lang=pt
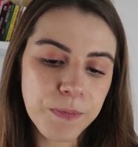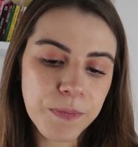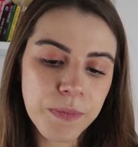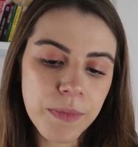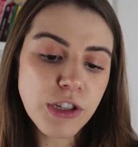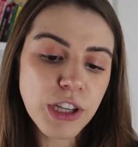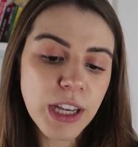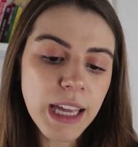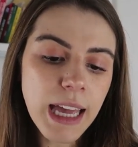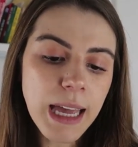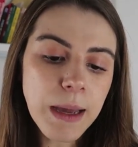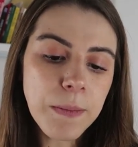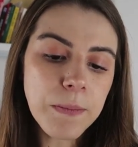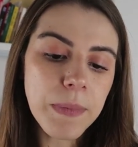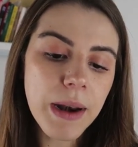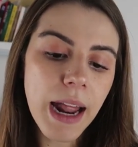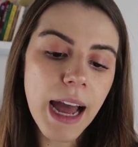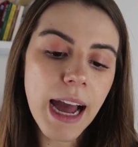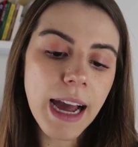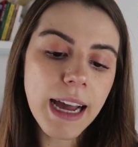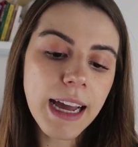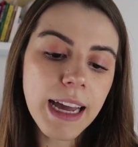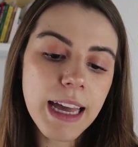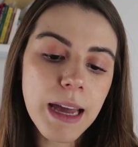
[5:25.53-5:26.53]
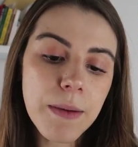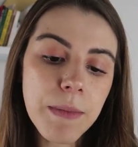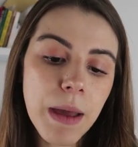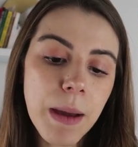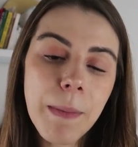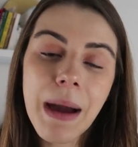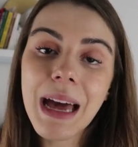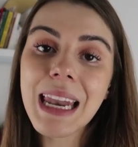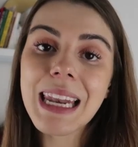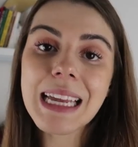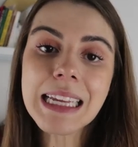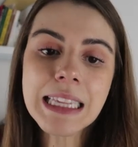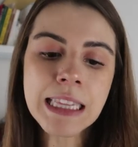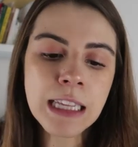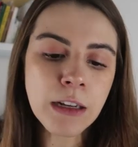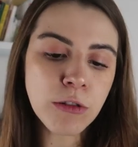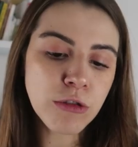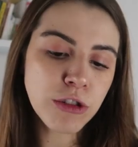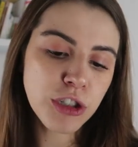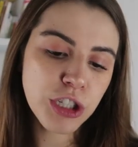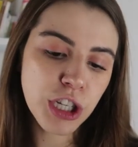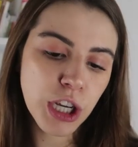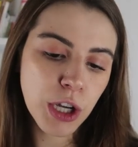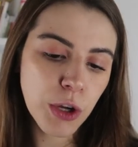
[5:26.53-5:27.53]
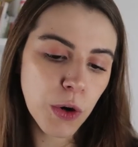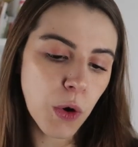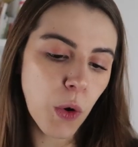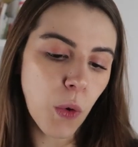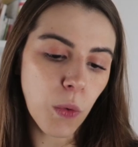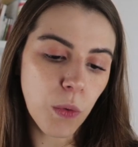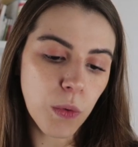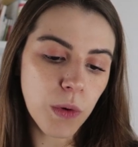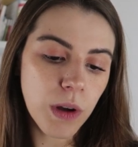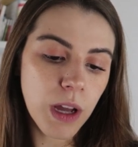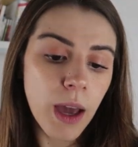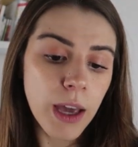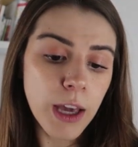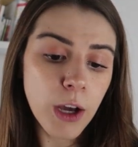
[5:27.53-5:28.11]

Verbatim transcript: Eu cheguei em Praga e a minha mala não chegou.